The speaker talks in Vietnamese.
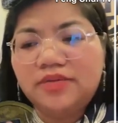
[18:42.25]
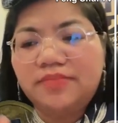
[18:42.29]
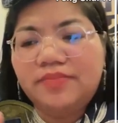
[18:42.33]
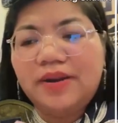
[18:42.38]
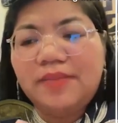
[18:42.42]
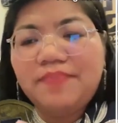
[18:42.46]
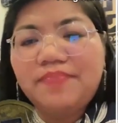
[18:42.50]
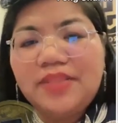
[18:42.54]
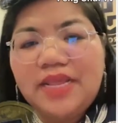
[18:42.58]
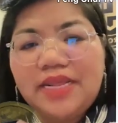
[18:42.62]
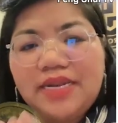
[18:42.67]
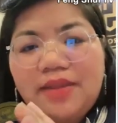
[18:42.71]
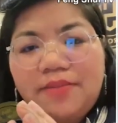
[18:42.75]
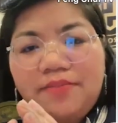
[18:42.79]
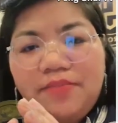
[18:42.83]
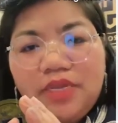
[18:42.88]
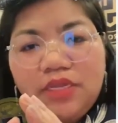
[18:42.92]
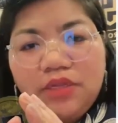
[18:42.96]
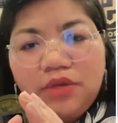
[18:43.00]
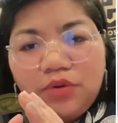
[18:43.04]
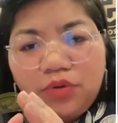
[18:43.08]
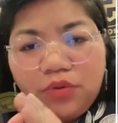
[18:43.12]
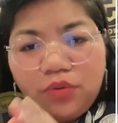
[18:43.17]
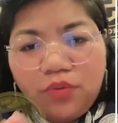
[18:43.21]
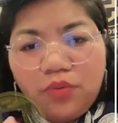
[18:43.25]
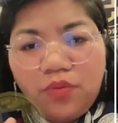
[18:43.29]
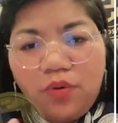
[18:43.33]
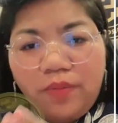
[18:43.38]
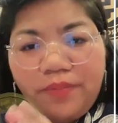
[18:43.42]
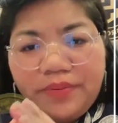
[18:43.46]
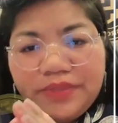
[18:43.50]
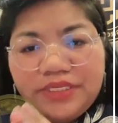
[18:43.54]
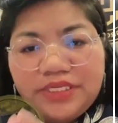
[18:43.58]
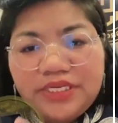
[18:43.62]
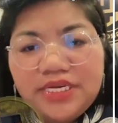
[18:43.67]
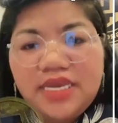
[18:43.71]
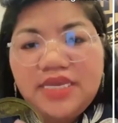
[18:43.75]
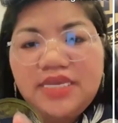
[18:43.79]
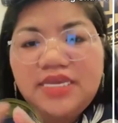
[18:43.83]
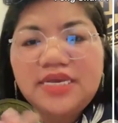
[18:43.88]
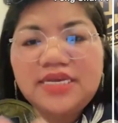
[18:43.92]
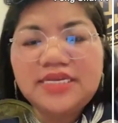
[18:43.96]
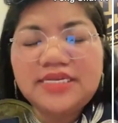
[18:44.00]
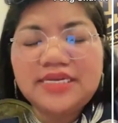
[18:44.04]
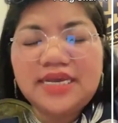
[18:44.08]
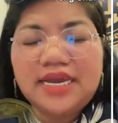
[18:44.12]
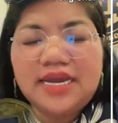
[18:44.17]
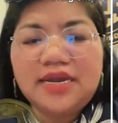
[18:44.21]
sầm rập nè đại miên kêu ông phải chia
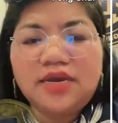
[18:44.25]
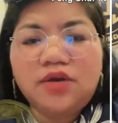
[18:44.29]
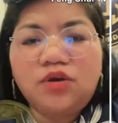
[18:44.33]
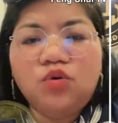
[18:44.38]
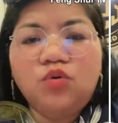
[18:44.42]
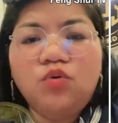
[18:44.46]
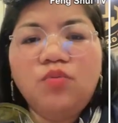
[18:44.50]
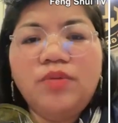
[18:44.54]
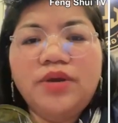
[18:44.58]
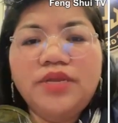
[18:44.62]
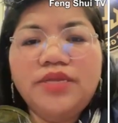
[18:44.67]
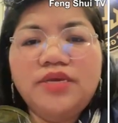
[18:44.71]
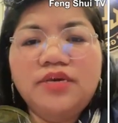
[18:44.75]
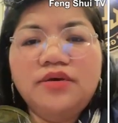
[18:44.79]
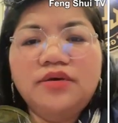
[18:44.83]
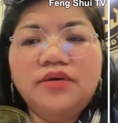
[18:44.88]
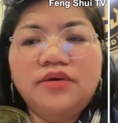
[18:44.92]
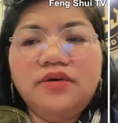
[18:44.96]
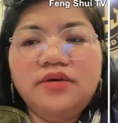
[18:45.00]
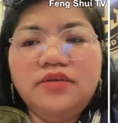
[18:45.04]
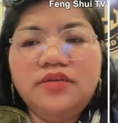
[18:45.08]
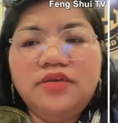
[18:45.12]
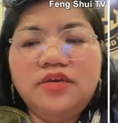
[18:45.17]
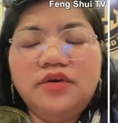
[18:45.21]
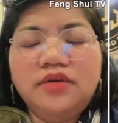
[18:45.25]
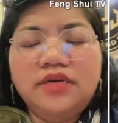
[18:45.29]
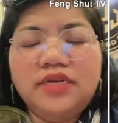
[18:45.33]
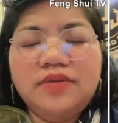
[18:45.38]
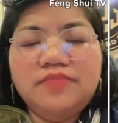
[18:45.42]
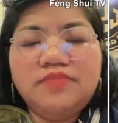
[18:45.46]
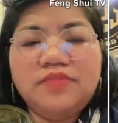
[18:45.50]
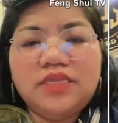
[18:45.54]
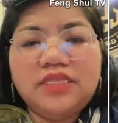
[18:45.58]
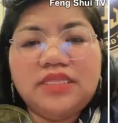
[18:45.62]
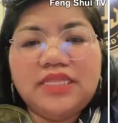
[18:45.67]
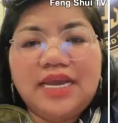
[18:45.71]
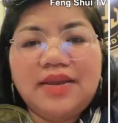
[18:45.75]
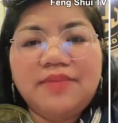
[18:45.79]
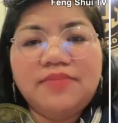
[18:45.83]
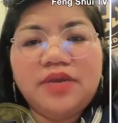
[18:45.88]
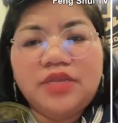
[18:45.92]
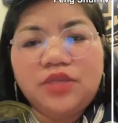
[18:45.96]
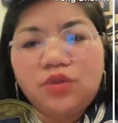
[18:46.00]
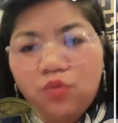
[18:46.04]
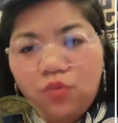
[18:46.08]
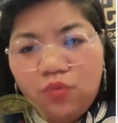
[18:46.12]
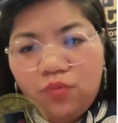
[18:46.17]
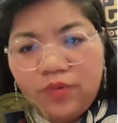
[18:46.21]
dê cha, kêu bao dương cứ dương riệp từ tam
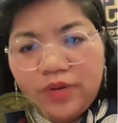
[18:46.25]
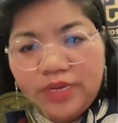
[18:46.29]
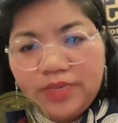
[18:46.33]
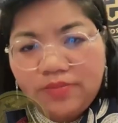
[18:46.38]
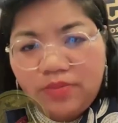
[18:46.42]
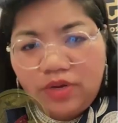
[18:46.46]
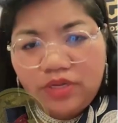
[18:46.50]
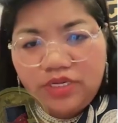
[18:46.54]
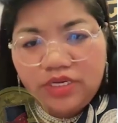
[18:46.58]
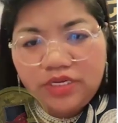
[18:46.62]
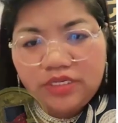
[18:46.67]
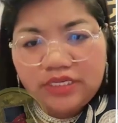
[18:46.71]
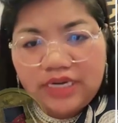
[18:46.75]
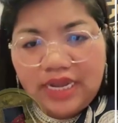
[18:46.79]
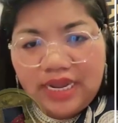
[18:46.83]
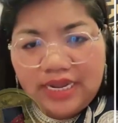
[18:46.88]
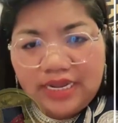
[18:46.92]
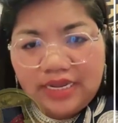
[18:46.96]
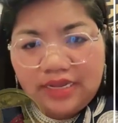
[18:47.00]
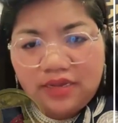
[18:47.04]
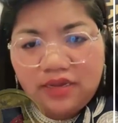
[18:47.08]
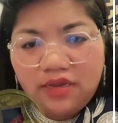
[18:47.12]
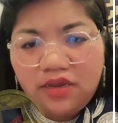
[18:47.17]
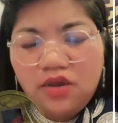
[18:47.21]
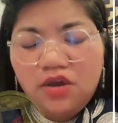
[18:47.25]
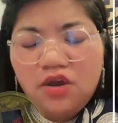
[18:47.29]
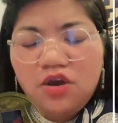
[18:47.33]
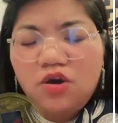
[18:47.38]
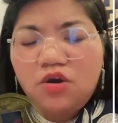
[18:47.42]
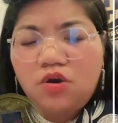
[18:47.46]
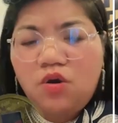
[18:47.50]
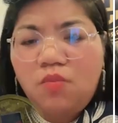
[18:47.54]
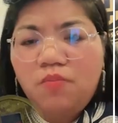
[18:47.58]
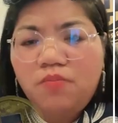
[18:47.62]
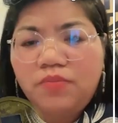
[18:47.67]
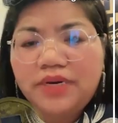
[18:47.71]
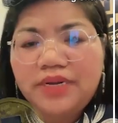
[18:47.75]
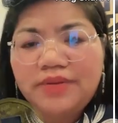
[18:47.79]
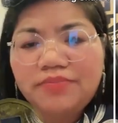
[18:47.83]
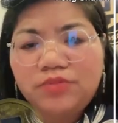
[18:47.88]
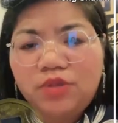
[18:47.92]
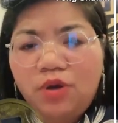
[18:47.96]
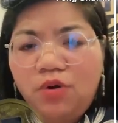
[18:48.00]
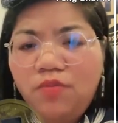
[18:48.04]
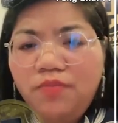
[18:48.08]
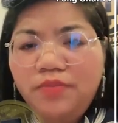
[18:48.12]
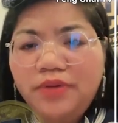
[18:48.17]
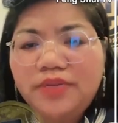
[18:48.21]
ở dụng quay bao dương này, cùng riệp
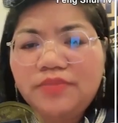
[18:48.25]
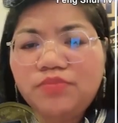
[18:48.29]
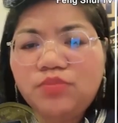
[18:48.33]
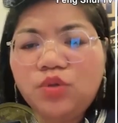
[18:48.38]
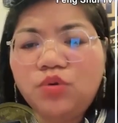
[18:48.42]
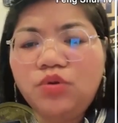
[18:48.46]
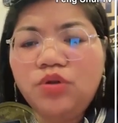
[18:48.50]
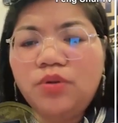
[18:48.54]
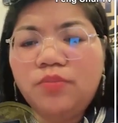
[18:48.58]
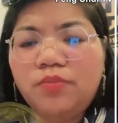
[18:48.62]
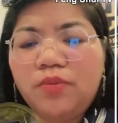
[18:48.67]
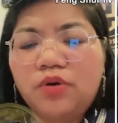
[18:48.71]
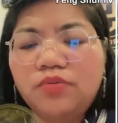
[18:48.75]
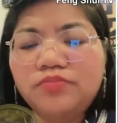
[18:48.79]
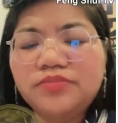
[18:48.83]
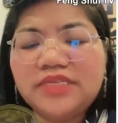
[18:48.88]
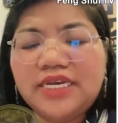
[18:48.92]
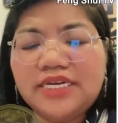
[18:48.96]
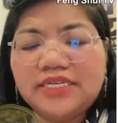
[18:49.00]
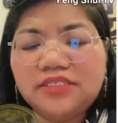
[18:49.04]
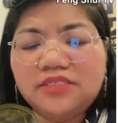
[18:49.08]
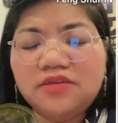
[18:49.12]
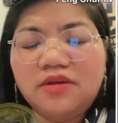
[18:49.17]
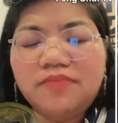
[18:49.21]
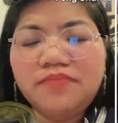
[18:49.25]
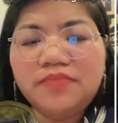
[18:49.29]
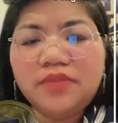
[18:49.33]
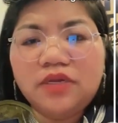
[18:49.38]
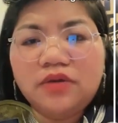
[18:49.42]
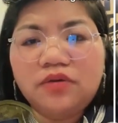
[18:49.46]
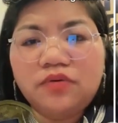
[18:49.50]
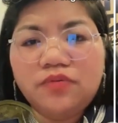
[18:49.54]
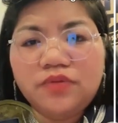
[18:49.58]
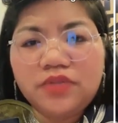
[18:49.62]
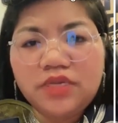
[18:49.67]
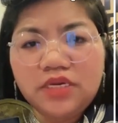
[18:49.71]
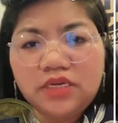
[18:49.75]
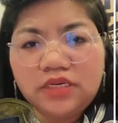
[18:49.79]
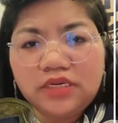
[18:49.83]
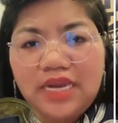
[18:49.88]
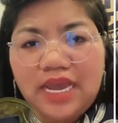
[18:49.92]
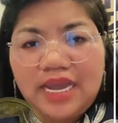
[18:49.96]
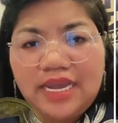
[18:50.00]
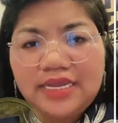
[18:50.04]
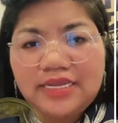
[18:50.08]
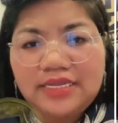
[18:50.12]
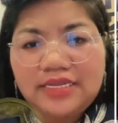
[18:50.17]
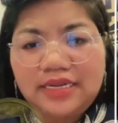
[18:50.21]
thông riệp tôi là mồm xả xong đừng rụng dương
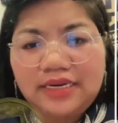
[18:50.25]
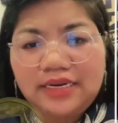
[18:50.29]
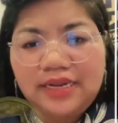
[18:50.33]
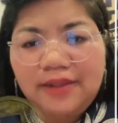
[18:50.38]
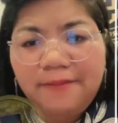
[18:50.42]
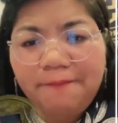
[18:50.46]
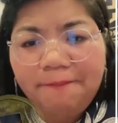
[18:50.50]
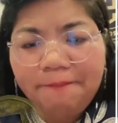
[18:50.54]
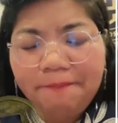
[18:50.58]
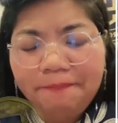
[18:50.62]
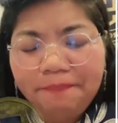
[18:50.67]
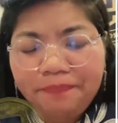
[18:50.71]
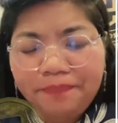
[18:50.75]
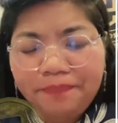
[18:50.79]
này cho nát,